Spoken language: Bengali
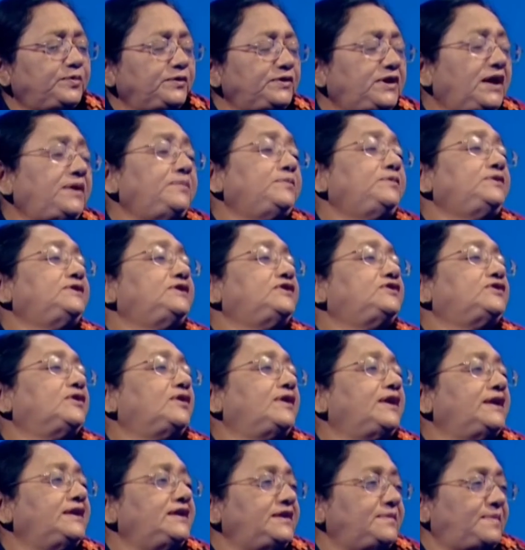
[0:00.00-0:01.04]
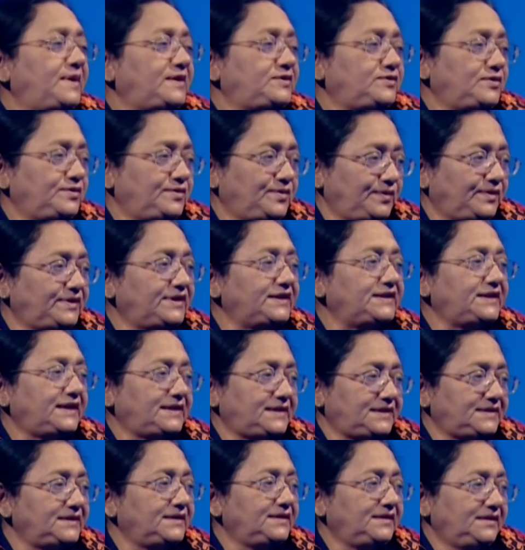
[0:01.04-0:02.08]
প্রধানমন্ত্রীর সঙ্গে নির্বাচন করতে
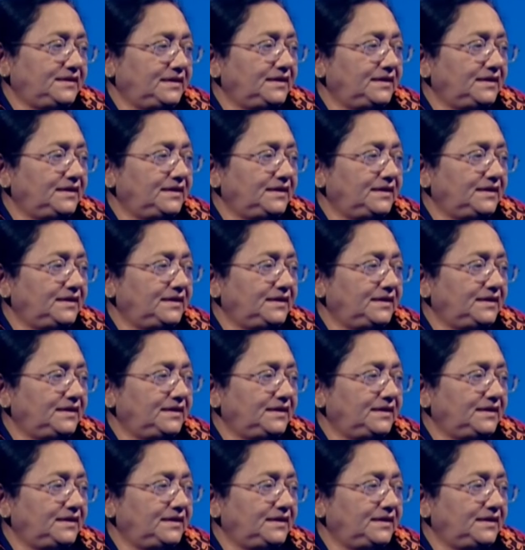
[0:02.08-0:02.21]
যাচ্ছেন